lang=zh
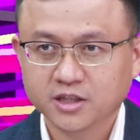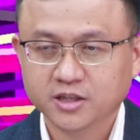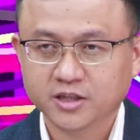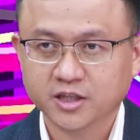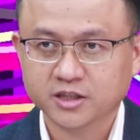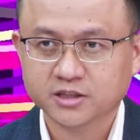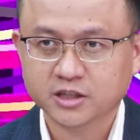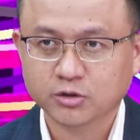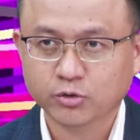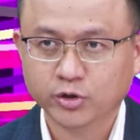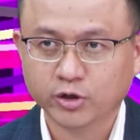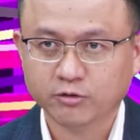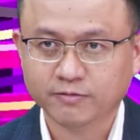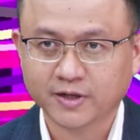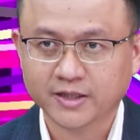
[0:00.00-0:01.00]
跌升会
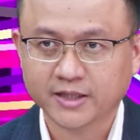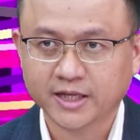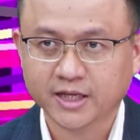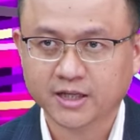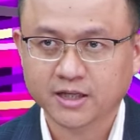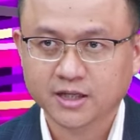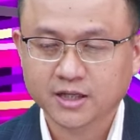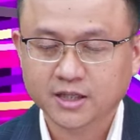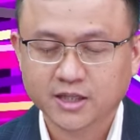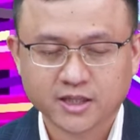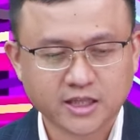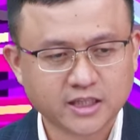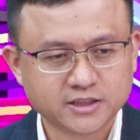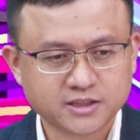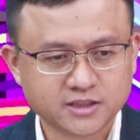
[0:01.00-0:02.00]
有反弹，
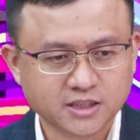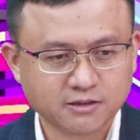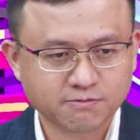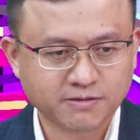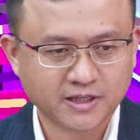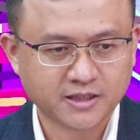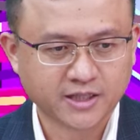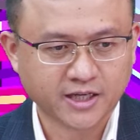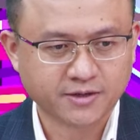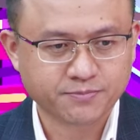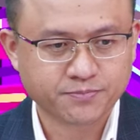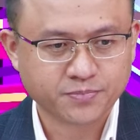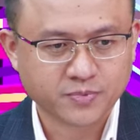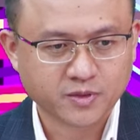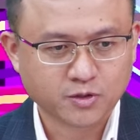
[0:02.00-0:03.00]
但是这个反
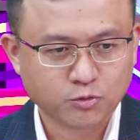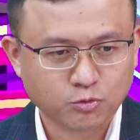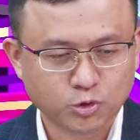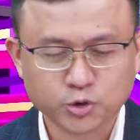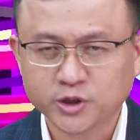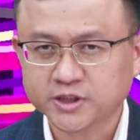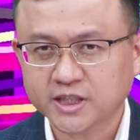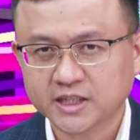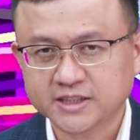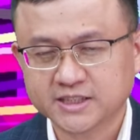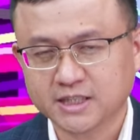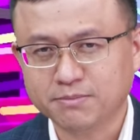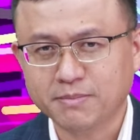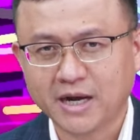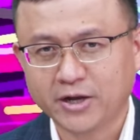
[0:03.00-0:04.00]
弹。我觉得是要
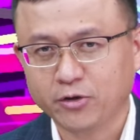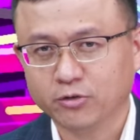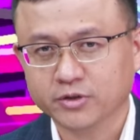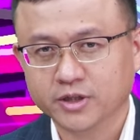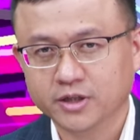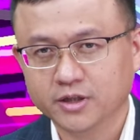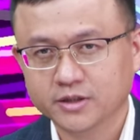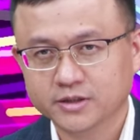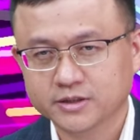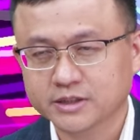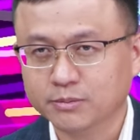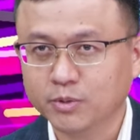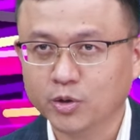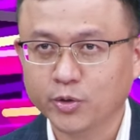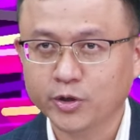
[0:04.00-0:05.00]
减码用的，
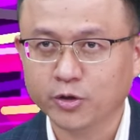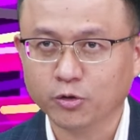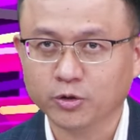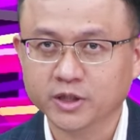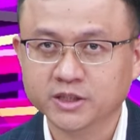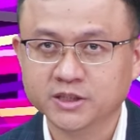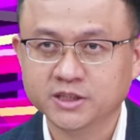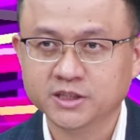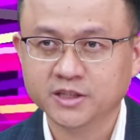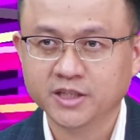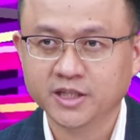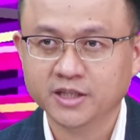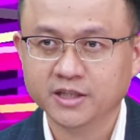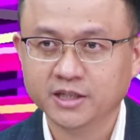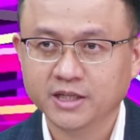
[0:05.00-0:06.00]
怎么会有人今
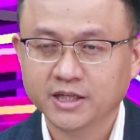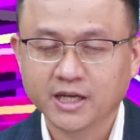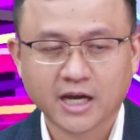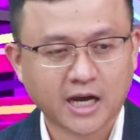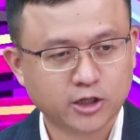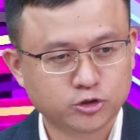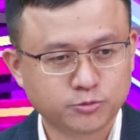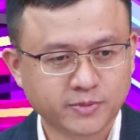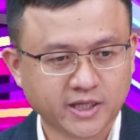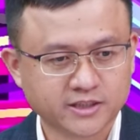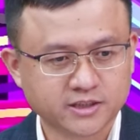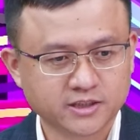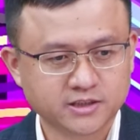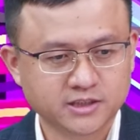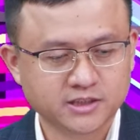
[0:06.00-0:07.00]
天还去买
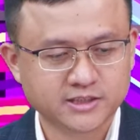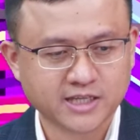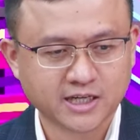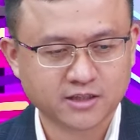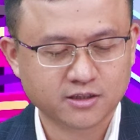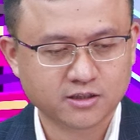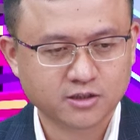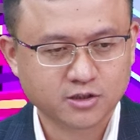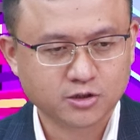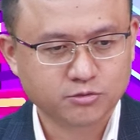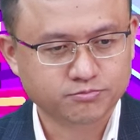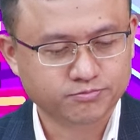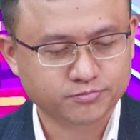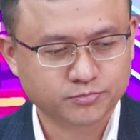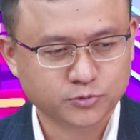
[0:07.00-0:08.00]
这技嘉呢？
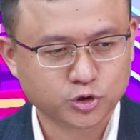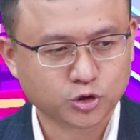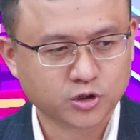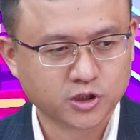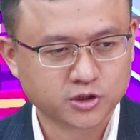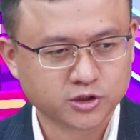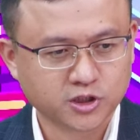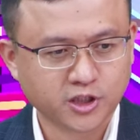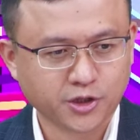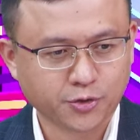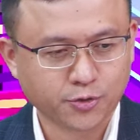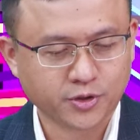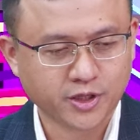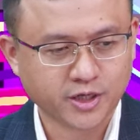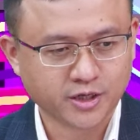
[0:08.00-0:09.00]
嗯，钟哥真的
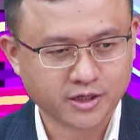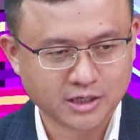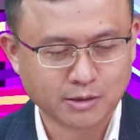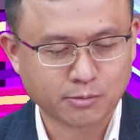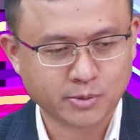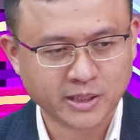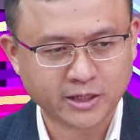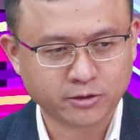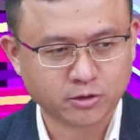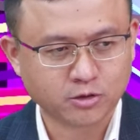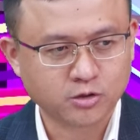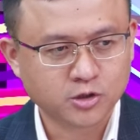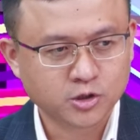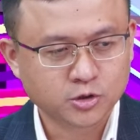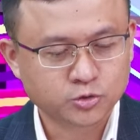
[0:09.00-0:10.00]
有点搞不太懂。
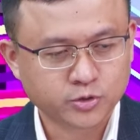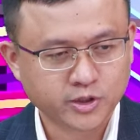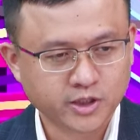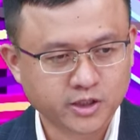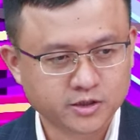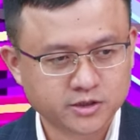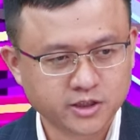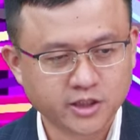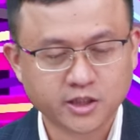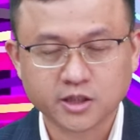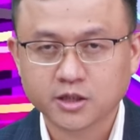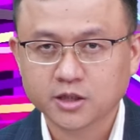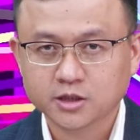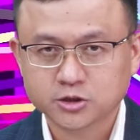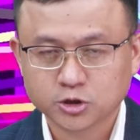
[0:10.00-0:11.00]
所以呢，这
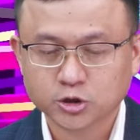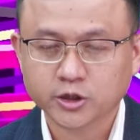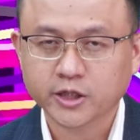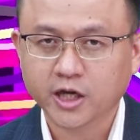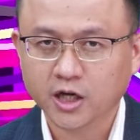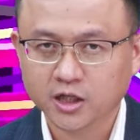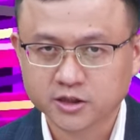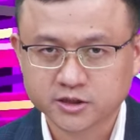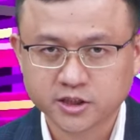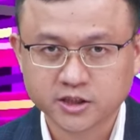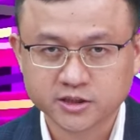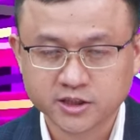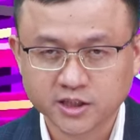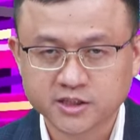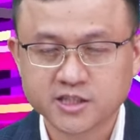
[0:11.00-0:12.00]
里钟哥要很诚
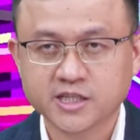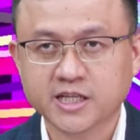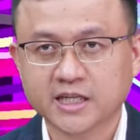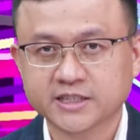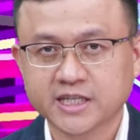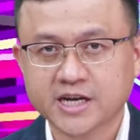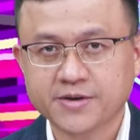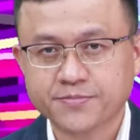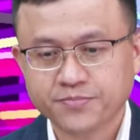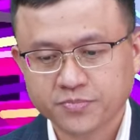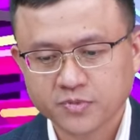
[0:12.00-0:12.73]
心的建议大家，